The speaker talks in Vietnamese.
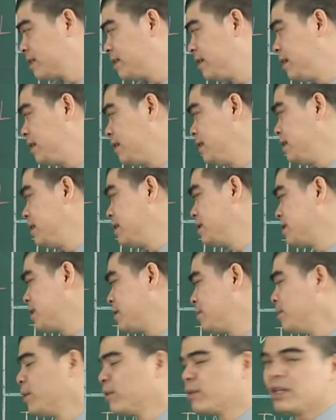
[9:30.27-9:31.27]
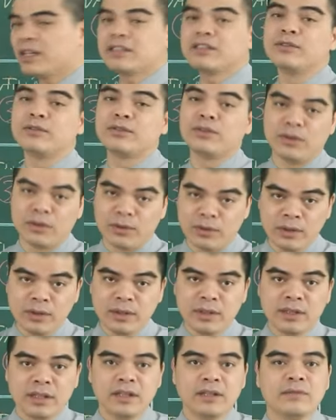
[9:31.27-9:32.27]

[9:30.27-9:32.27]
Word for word: đấy dần mộc khắc xỉu thổ